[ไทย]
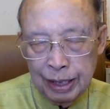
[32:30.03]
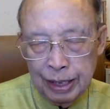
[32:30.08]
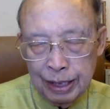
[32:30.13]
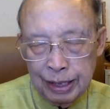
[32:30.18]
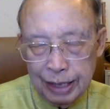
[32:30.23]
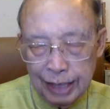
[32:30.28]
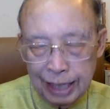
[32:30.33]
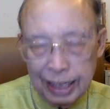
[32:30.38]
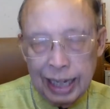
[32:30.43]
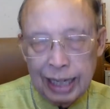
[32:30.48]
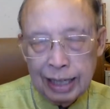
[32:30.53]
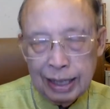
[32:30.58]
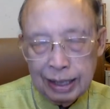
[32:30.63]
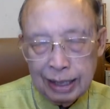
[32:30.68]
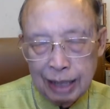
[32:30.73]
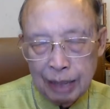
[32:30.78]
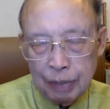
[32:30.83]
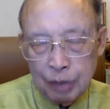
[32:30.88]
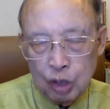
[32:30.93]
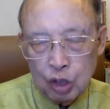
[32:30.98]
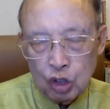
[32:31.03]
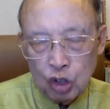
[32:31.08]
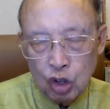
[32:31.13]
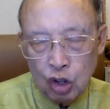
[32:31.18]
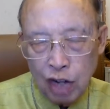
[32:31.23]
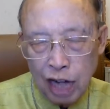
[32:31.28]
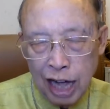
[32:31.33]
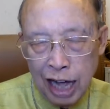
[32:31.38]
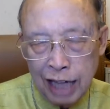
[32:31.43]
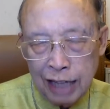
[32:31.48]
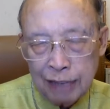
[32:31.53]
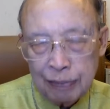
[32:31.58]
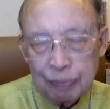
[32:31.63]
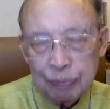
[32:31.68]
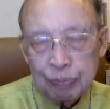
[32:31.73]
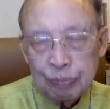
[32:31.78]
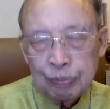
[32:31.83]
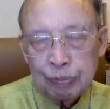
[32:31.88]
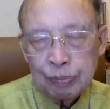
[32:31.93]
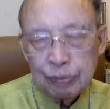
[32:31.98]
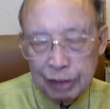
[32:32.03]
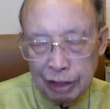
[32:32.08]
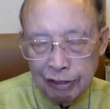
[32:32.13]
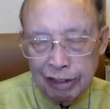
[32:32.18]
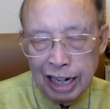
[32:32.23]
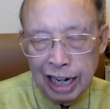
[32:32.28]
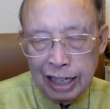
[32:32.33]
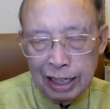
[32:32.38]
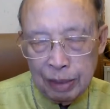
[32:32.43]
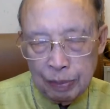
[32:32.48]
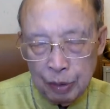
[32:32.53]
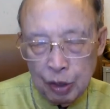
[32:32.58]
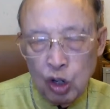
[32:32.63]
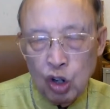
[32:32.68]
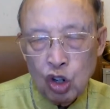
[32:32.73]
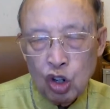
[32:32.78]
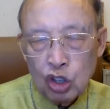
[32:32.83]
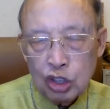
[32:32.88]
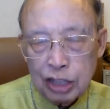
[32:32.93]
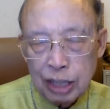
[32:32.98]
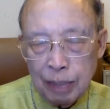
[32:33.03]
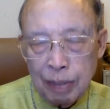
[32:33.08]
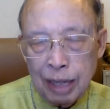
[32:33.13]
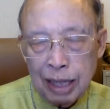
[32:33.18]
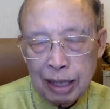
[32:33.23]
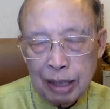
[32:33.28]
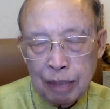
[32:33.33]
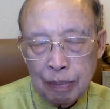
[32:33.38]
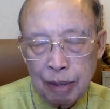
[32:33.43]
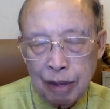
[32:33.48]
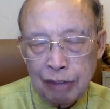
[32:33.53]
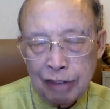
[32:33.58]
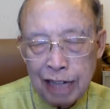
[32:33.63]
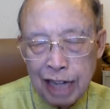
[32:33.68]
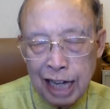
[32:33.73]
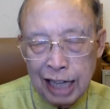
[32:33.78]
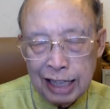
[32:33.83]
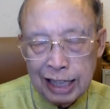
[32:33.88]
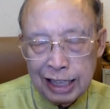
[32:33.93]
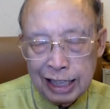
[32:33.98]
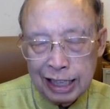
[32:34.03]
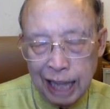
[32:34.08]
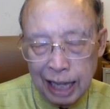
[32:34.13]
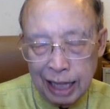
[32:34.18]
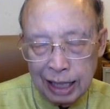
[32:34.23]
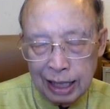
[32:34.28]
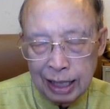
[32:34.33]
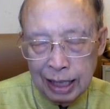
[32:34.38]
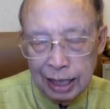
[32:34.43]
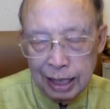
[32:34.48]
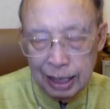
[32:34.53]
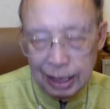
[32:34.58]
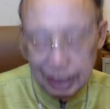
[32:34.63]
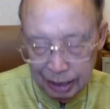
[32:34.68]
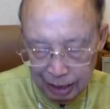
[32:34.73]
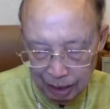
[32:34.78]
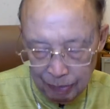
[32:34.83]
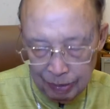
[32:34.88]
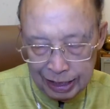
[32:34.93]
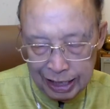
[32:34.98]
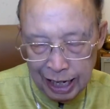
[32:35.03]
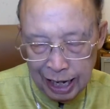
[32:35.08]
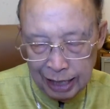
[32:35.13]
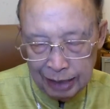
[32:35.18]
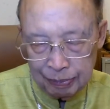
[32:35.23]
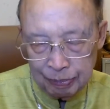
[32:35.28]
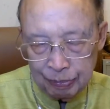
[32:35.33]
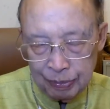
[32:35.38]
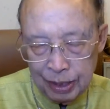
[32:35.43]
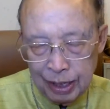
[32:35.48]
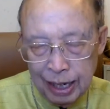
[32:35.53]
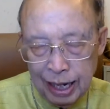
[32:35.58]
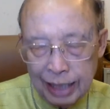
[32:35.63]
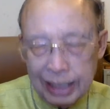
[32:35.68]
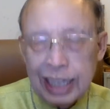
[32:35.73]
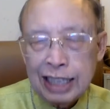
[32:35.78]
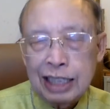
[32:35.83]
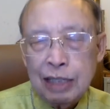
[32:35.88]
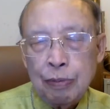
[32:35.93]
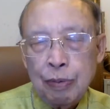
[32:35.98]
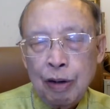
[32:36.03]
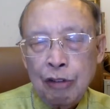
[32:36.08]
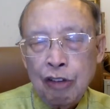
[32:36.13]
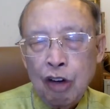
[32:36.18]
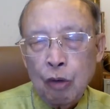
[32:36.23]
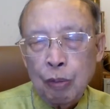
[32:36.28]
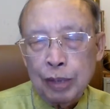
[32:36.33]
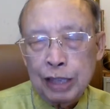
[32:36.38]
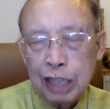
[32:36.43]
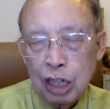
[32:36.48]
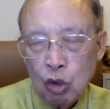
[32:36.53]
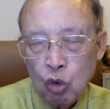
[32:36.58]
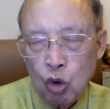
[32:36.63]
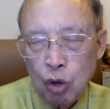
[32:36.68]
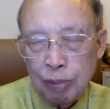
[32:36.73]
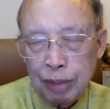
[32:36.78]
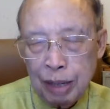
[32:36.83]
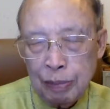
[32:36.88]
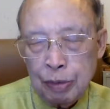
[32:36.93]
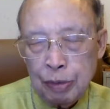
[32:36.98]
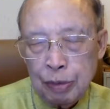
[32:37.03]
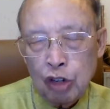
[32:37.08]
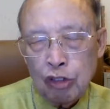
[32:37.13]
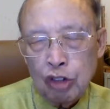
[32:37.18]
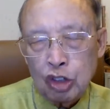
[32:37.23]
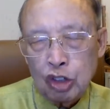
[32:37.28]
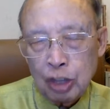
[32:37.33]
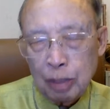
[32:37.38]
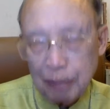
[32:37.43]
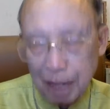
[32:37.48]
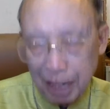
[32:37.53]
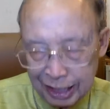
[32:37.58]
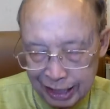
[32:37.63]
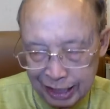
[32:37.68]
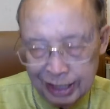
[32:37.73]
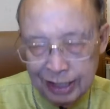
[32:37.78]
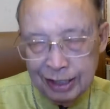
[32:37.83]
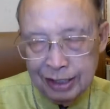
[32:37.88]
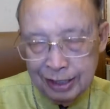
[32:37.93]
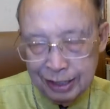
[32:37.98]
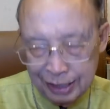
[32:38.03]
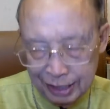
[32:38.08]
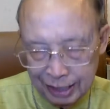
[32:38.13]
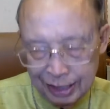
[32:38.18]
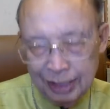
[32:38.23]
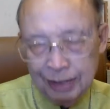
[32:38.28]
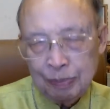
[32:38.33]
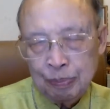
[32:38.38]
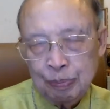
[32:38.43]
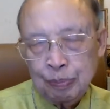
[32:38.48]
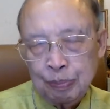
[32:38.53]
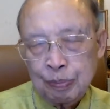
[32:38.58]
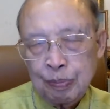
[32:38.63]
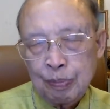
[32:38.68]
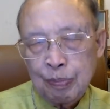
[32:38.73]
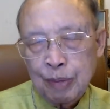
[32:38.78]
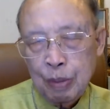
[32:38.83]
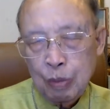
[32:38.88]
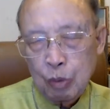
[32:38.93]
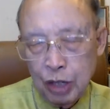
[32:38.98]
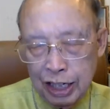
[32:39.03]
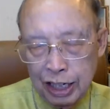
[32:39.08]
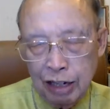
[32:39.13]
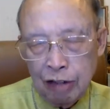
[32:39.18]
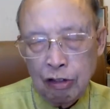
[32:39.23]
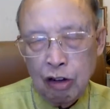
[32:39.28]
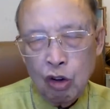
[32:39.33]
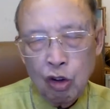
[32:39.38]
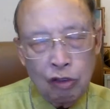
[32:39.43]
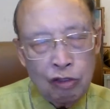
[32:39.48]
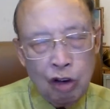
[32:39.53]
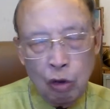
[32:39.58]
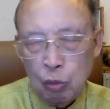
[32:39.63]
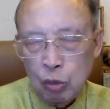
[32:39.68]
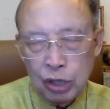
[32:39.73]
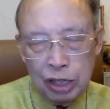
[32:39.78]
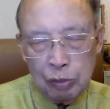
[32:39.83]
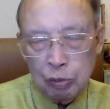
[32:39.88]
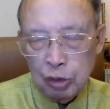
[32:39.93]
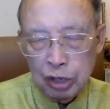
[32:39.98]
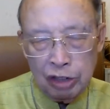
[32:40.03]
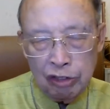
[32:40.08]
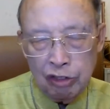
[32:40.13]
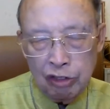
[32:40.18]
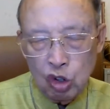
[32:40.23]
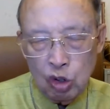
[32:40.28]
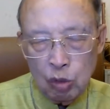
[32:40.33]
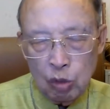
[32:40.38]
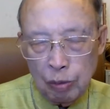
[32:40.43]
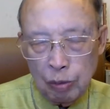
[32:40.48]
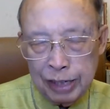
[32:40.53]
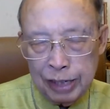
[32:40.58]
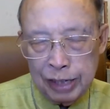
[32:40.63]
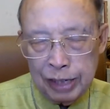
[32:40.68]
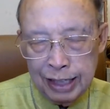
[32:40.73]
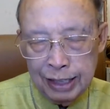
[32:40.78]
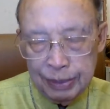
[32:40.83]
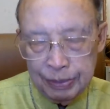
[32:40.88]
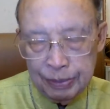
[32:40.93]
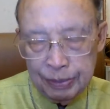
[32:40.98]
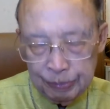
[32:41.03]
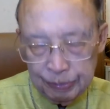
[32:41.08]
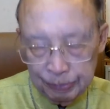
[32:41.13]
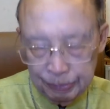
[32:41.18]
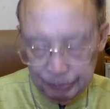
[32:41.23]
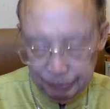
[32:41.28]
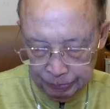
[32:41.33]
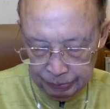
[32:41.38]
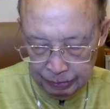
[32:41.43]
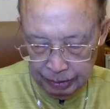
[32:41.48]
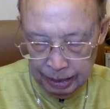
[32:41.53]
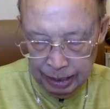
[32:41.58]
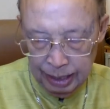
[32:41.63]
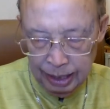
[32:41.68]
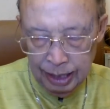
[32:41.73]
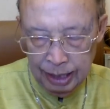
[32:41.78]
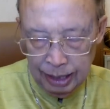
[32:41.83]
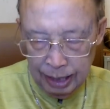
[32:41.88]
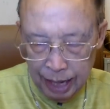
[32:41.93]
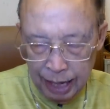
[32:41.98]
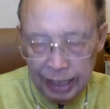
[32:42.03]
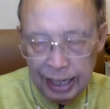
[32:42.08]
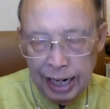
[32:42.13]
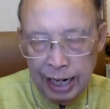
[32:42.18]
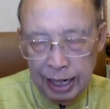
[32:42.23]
ดังนั้นถ้าพี่น้องต้องการในเวลา นี้พี่น้อง ก็สามารถ ภาวนา อธิษฐาน กับอาจารย์ อาจารย์สิพาว่าไปเถือควบเลยพี่น้องเวาตามหลังเด้อเซิร์นผู้ใดอยากว้าก็ว้าผู้ใดบ่อยากว้าก็บ่พี่นยังคาเด